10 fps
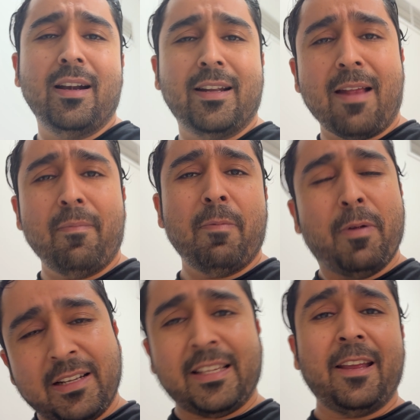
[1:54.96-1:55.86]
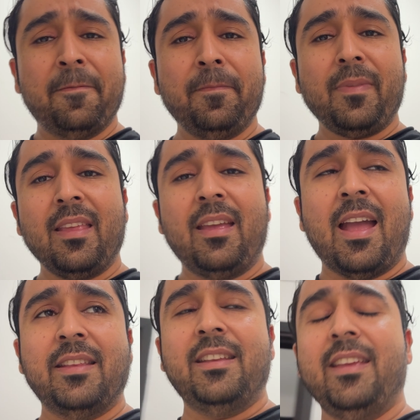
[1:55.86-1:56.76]
हर डरामी फिर से
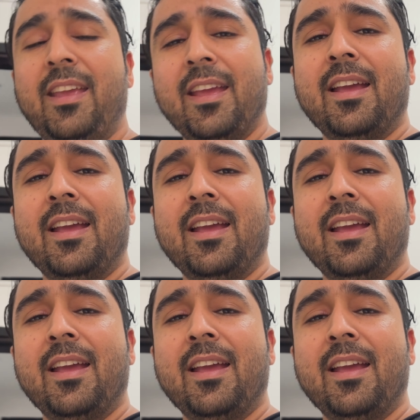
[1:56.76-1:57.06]
हाँ जी जी